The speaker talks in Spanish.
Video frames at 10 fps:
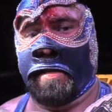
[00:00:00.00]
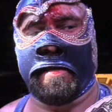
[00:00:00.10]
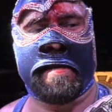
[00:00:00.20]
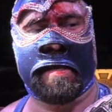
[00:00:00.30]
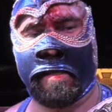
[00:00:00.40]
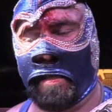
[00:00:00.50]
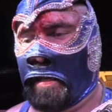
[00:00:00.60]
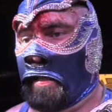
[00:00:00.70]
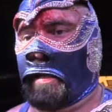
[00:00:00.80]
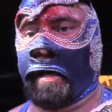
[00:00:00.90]
y
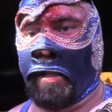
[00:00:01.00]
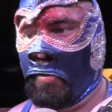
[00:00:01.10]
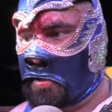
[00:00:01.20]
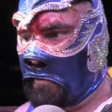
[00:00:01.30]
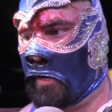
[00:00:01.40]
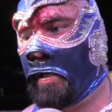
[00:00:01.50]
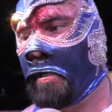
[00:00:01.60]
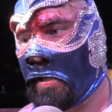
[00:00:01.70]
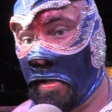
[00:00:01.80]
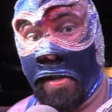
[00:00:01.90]
cada lucha fue
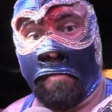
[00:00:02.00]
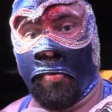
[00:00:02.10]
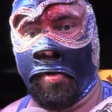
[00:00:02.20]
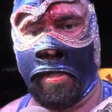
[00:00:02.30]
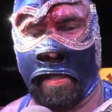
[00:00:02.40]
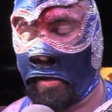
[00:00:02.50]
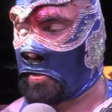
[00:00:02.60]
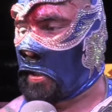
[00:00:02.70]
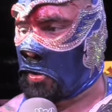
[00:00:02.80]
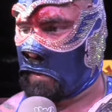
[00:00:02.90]
muy
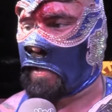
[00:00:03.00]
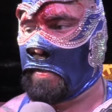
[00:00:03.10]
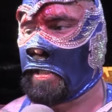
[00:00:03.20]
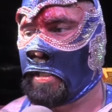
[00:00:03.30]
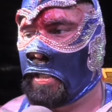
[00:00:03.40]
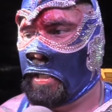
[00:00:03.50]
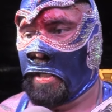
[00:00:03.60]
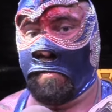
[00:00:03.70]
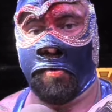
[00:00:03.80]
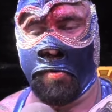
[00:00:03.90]
agotador para mí.
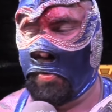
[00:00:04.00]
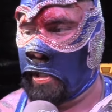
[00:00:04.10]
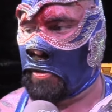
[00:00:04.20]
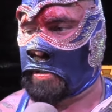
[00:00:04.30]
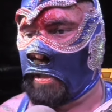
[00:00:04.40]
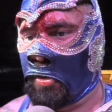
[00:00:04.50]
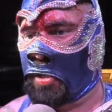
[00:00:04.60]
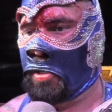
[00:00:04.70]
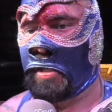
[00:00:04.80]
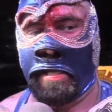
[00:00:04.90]
Muy, muy agotador.
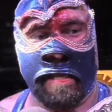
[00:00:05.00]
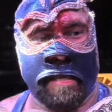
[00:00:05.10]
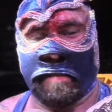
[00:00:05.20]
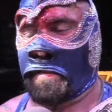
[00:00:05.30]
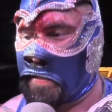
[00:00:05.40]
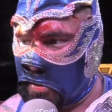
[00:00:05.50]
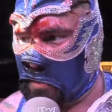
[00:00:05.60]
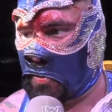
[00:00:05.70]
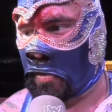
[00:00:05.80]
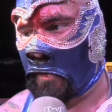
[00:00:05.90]

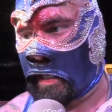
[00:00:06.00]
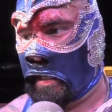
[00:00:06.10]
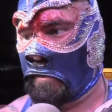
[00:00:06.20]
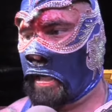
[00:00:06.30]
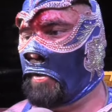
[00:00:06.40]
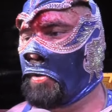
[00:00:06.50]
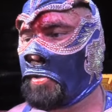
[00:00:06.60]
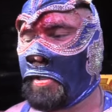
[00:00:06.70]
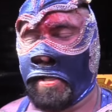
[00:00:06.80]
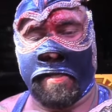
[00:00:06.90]
Siento mi cuerpo acalambrado.
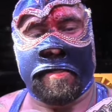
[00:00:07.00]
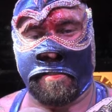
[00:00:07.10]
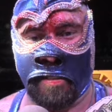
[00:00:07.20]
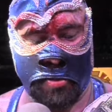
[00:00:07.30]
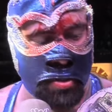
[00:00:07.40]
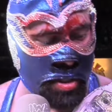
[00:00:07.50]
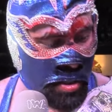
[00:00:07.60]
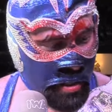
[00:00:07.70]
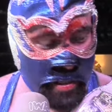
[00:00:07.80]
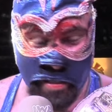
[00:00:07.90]
Siento,
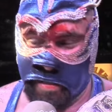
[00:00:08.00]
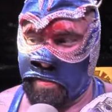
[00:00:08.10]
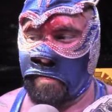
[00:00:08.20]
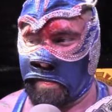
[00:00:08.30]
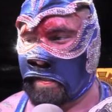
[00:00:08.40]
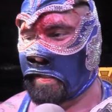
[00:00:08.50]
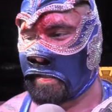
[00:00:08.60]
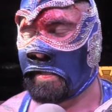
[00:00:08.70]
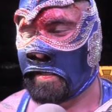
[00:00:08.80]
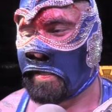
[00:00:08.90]
de verdad,
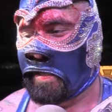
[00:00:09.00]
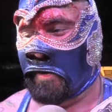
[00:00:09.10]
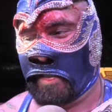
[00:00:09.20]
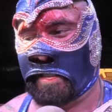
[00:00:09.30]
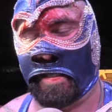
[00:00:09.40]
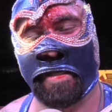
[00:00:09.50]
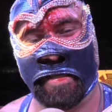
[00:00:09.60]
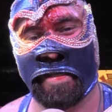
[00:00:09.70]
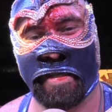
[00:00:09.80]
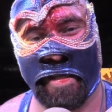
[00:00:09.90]
ahorita
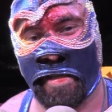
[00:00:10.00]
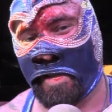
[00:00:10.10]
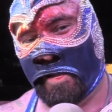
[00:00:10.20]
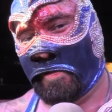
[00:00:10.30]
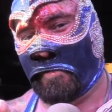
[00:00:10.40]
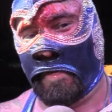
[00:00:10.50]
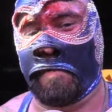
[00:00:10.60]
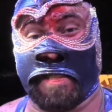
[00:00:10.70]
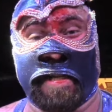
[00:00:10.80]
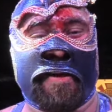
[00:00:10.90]

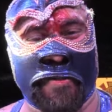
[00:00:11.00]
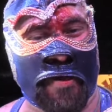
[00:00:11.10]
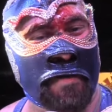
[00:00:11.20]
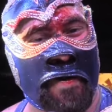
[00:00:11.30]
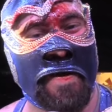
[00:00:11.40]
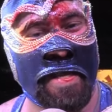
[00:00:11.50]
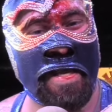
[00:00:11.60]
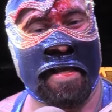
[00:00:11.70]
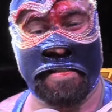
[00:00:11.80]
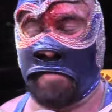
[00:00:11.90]
vemos al doctor, pero
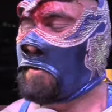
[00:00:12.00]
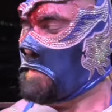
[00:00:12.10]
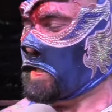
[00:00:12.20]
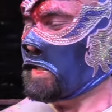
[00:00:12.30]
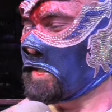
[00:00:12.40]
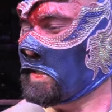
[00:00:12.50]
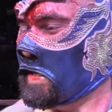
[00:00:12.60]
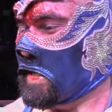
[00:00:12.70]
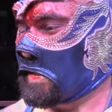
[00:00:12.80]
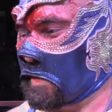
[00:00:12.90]
estamos bien.
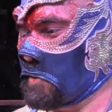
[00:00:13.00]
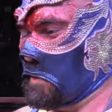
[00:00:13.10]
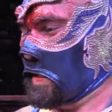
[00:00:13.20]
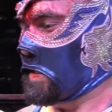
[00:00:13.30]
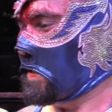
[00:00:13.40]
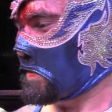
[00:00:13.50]
Estamos bien.